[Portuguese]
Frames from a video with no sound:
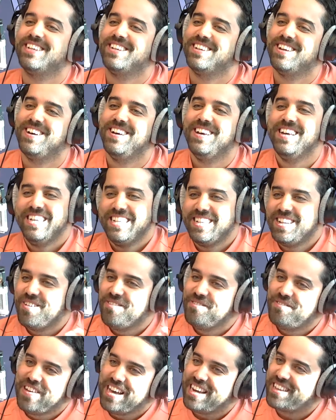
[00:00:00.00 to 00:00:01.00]
não, não
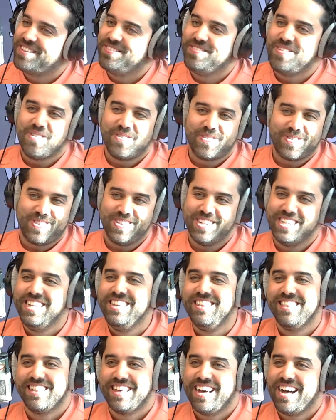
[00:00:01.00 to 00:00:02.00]
perde uma
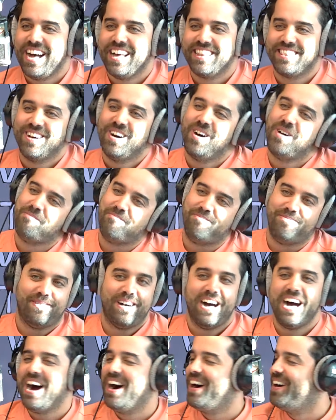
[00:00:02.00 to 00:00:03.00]
oportunidade, oh,
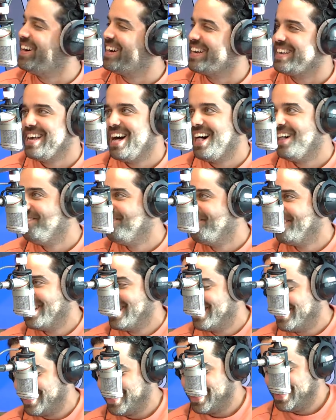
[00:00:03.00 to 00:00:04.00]
pá, é
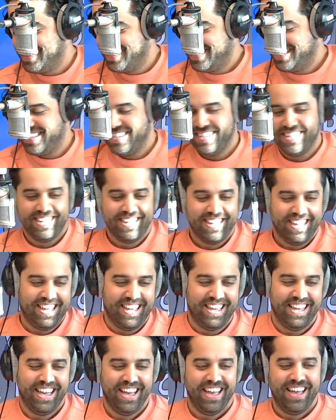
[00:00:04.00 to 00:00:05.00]
realmente. Isto
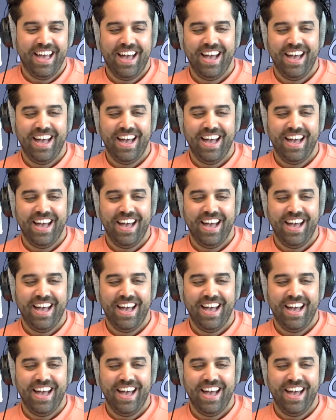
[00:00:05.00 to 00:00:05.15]
combinado,